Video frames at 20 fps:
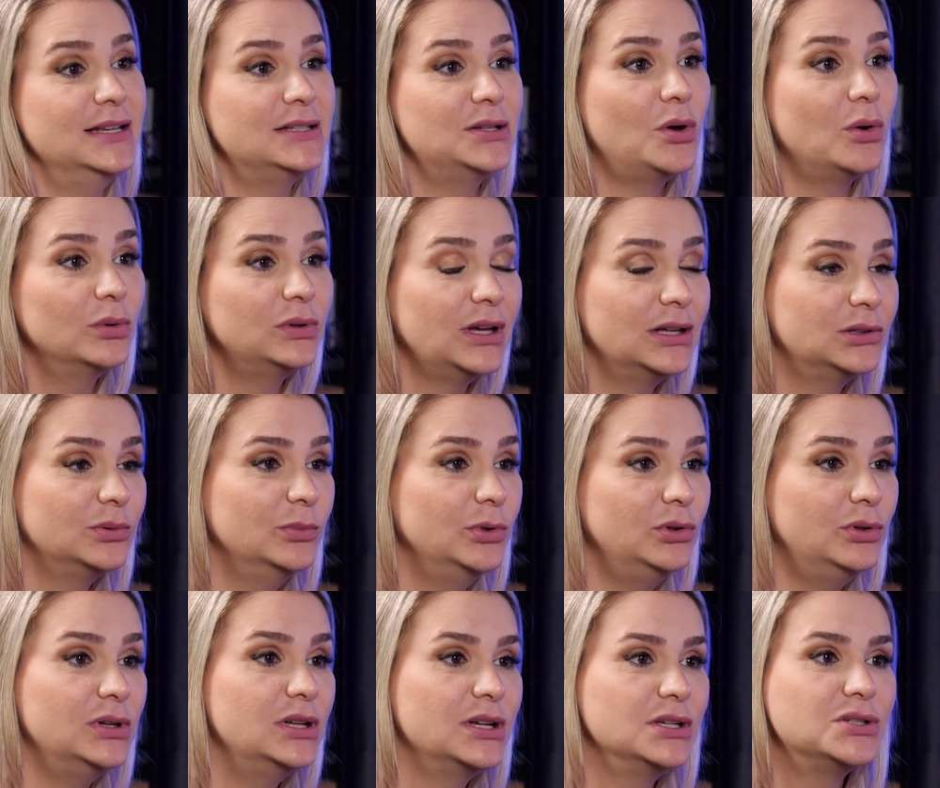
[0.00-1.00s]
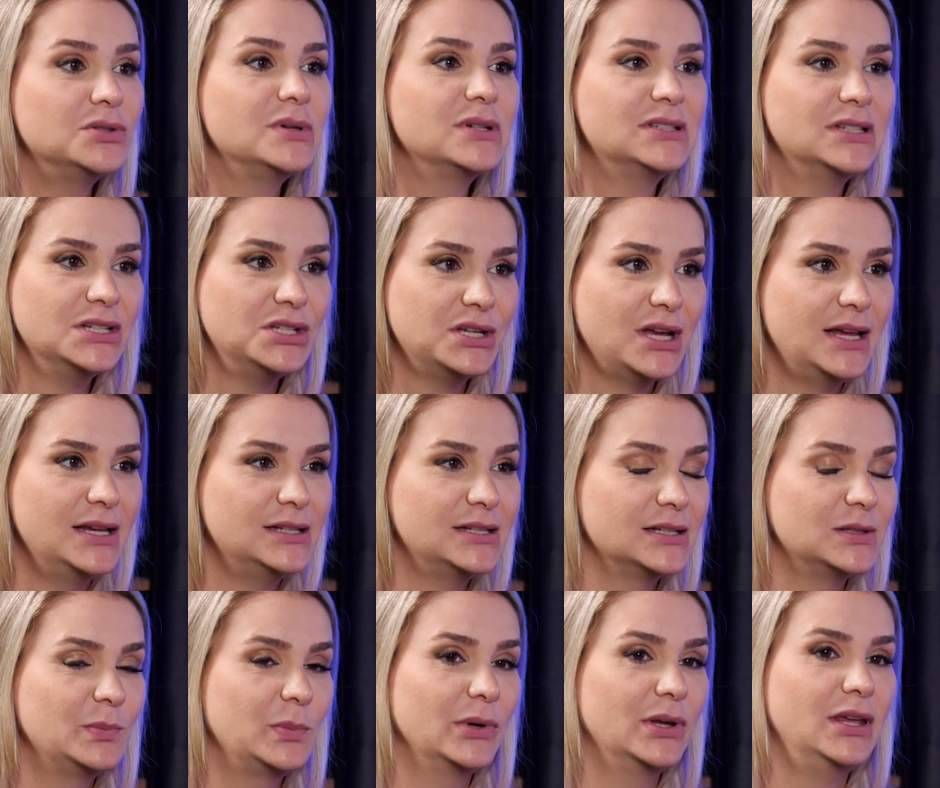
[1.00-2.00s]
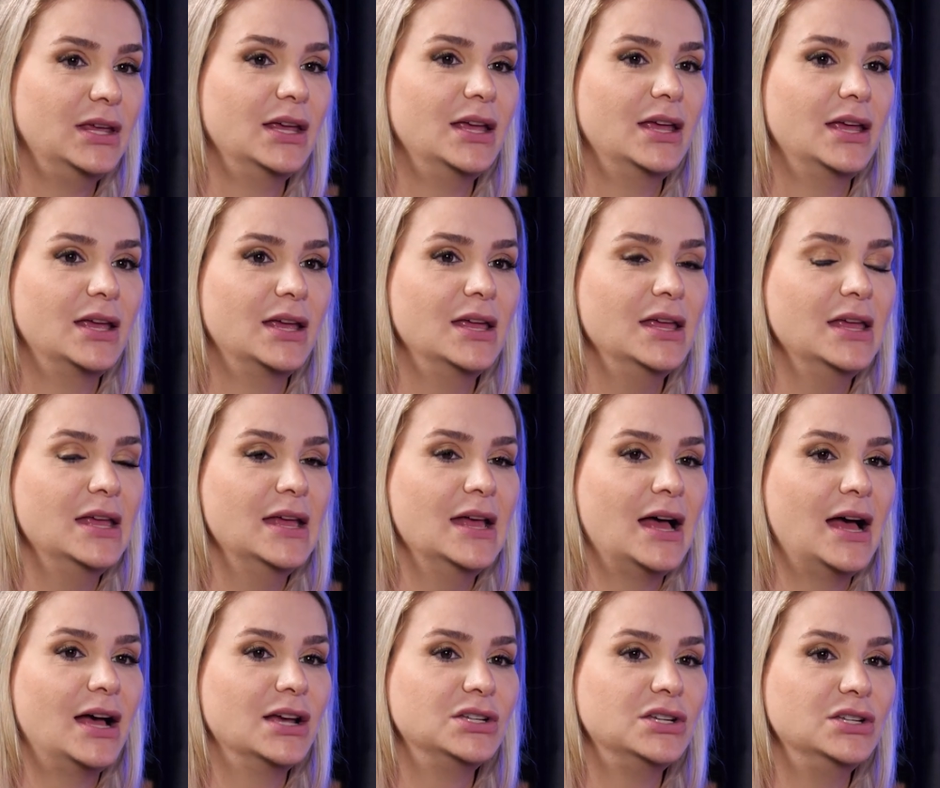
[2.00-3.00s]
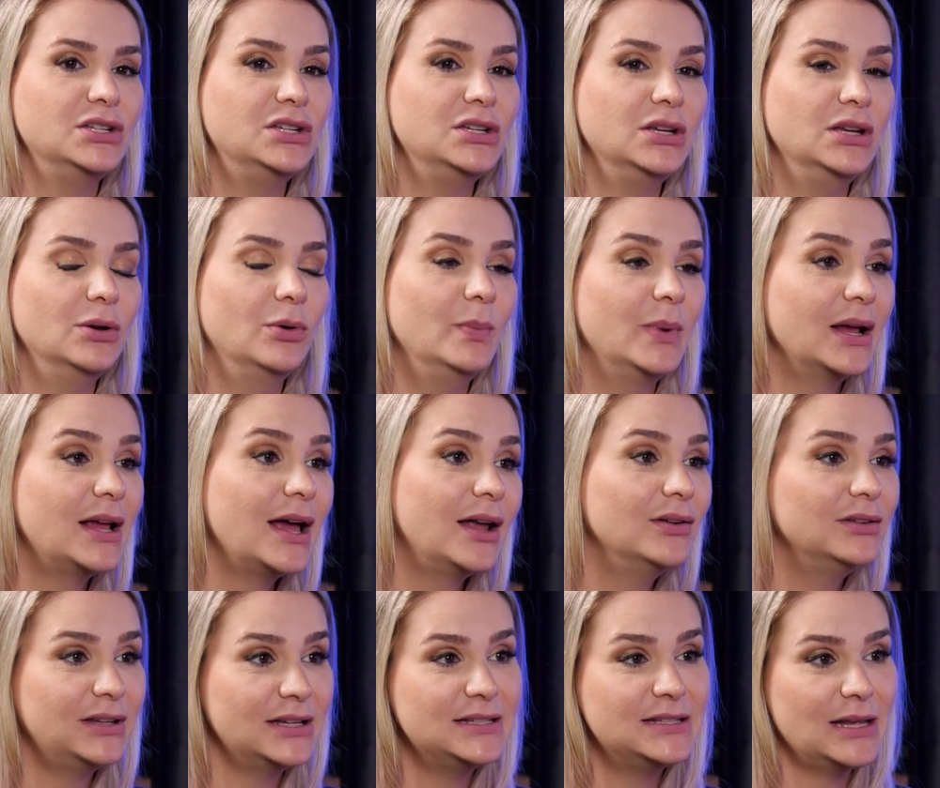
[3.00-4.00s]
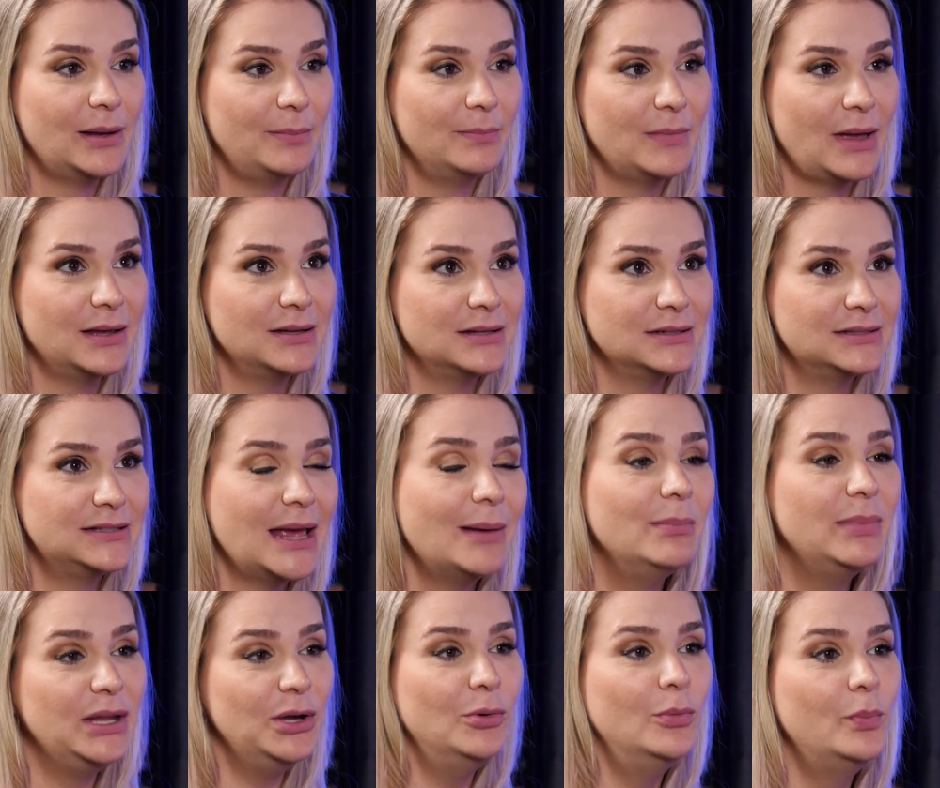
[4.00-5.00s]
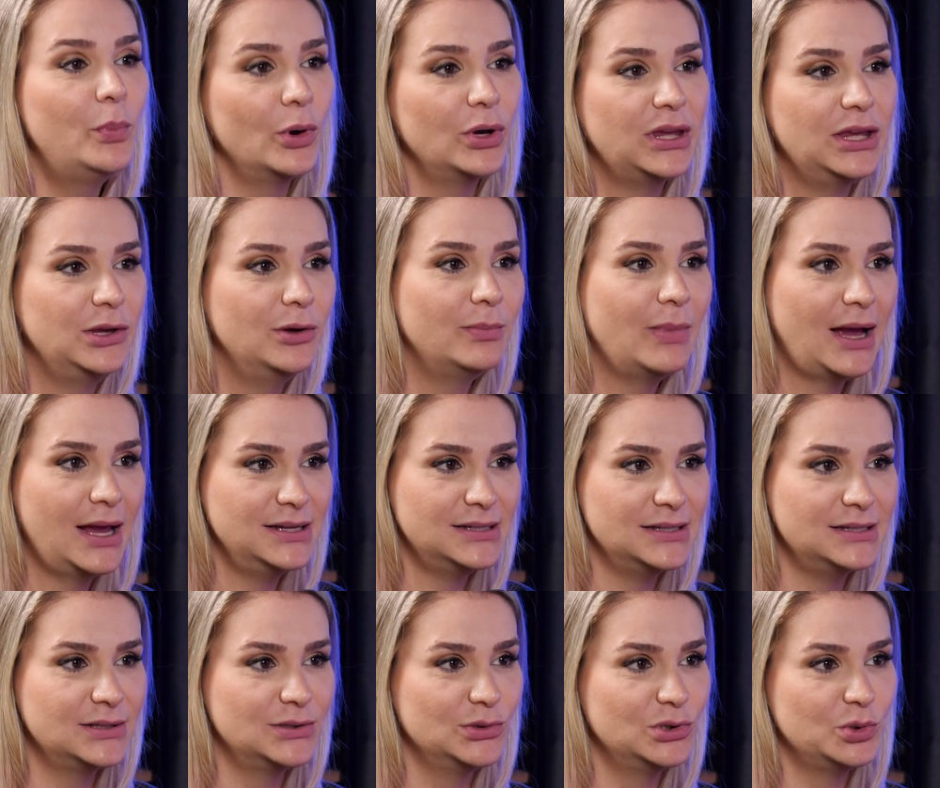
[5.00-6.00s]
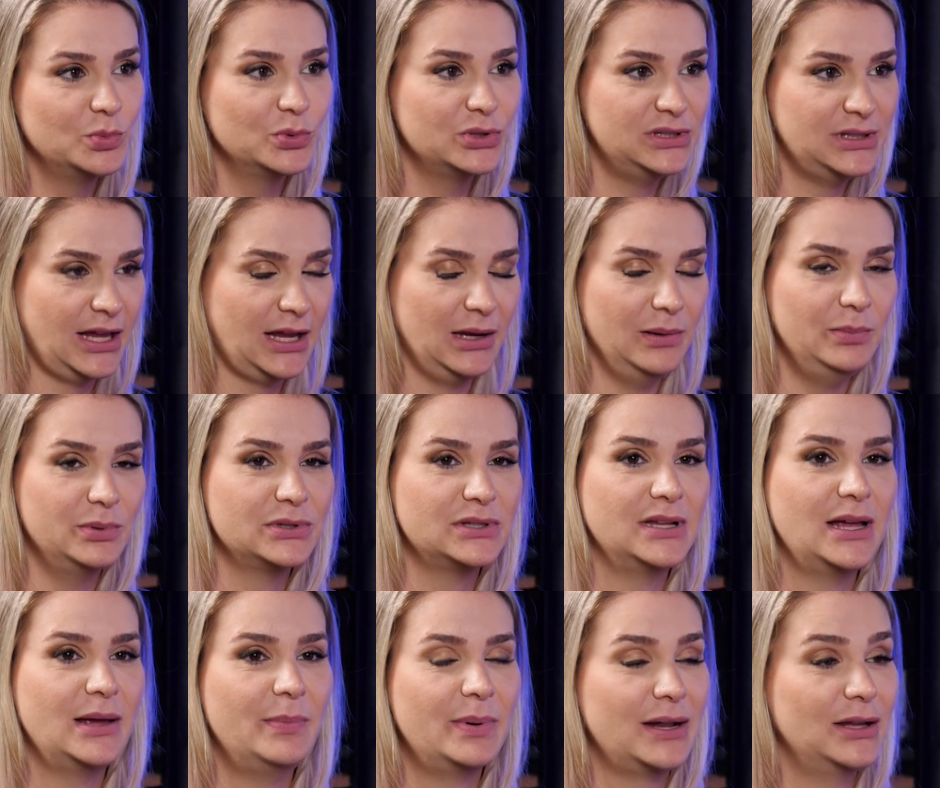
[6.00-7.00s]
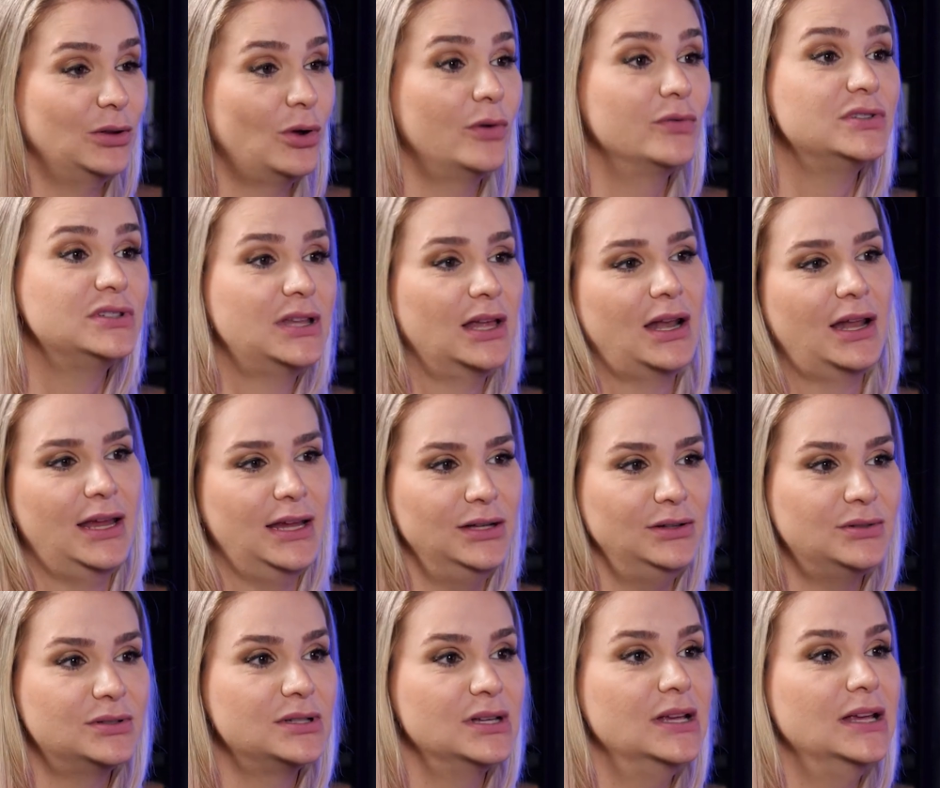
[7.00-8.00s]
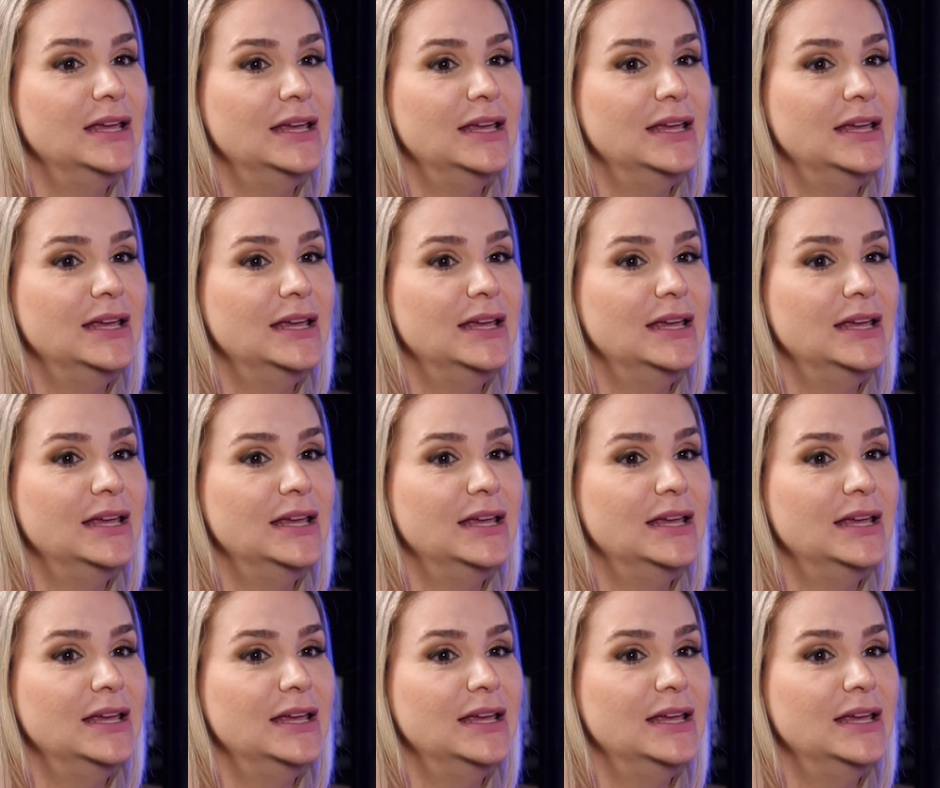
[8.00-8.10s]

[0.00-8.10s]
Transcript: e esse contato muito grande com as agências, porque a gente, o mercado tem se, se abriu um pouquinho mais nesses últimos tempos, né, para novos talentos.